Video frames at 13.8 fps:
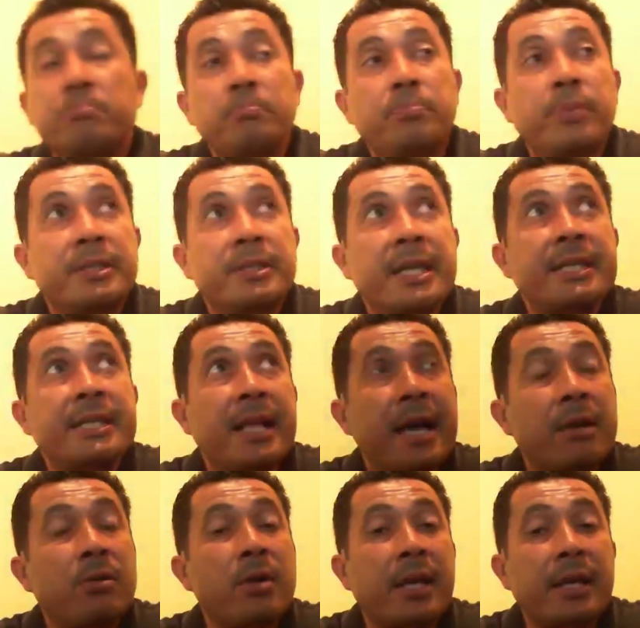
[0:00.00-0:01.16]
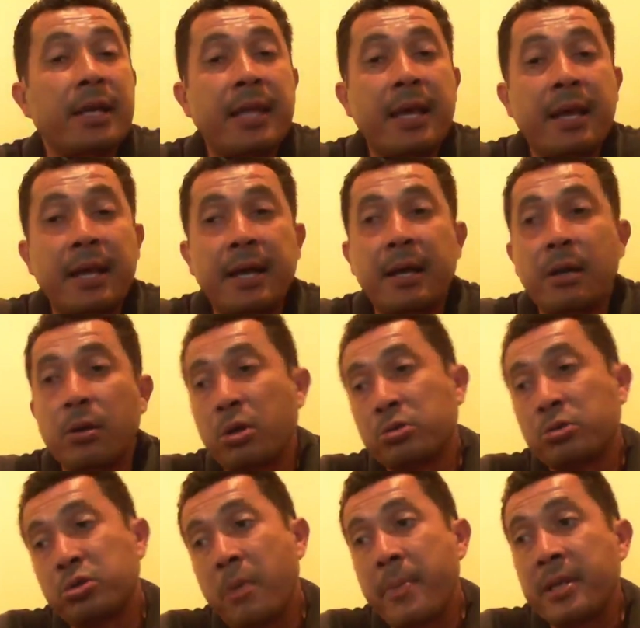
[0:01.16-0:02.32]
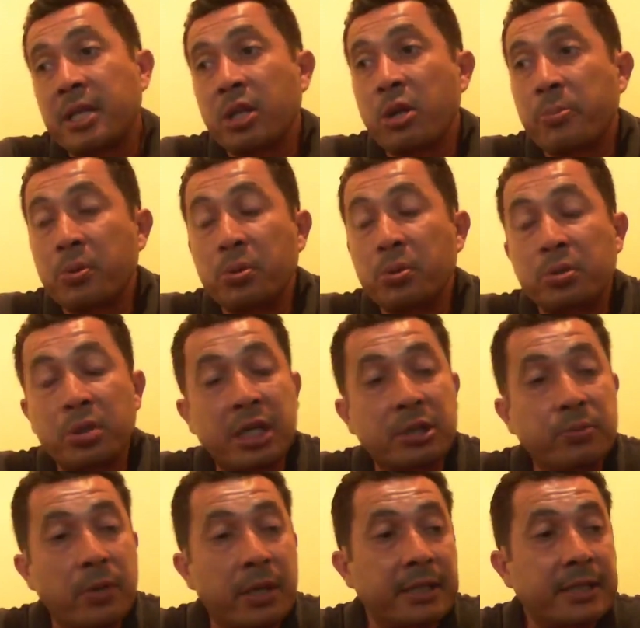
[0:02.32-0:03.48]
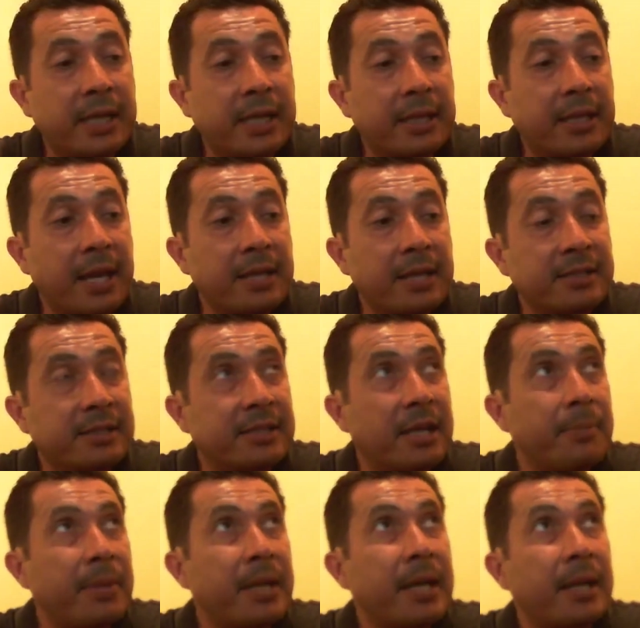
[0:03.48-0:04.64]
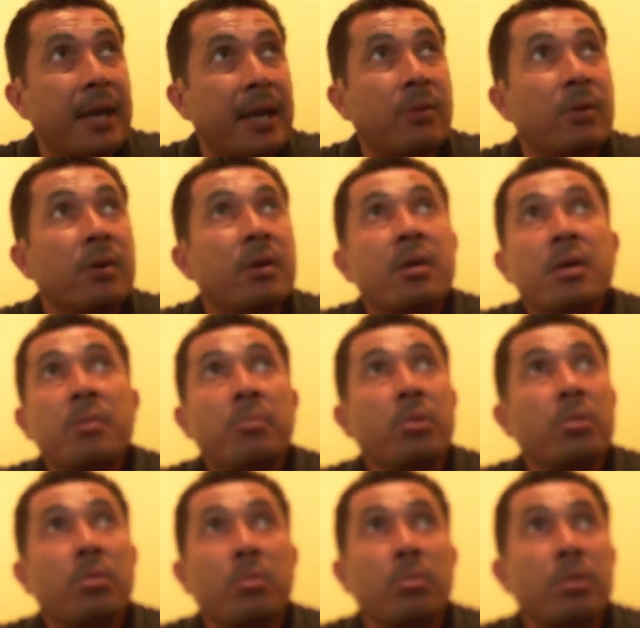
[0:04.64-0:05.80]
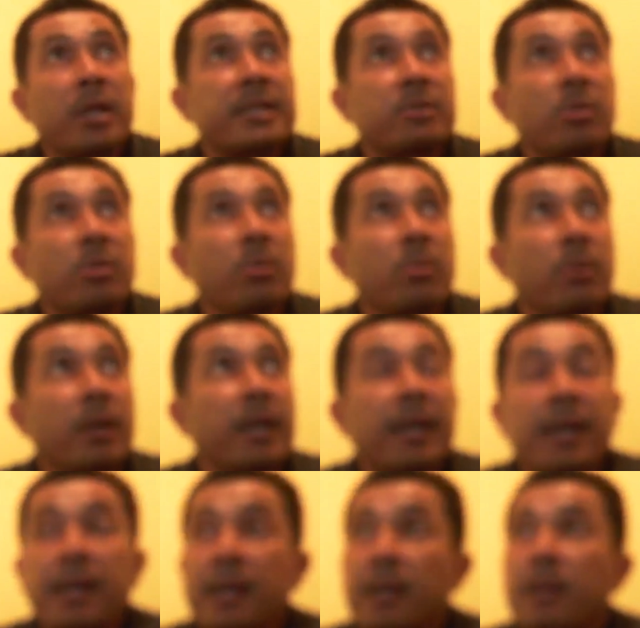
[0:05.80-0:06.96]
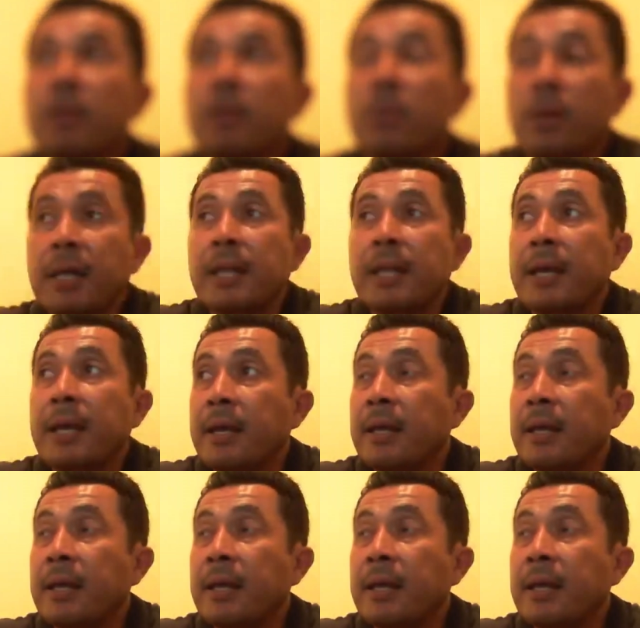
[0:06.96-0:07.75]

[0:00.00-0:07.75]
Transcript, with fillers: pues es raro el que tenga, solamente los productores fuertes que tengan sistema de riego. Así es. Por lo es todo lo que, lo le,